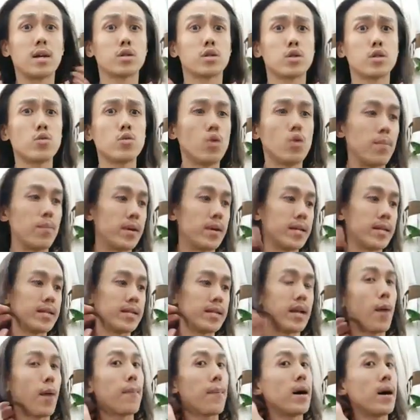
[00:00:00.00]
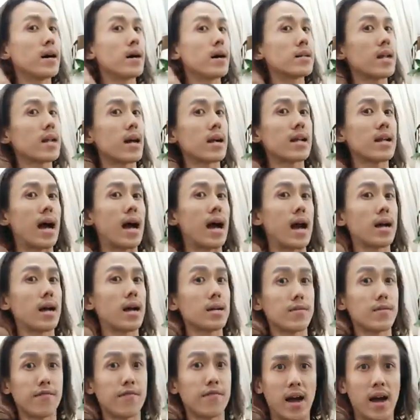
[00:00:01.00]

所以我们一定要喷让它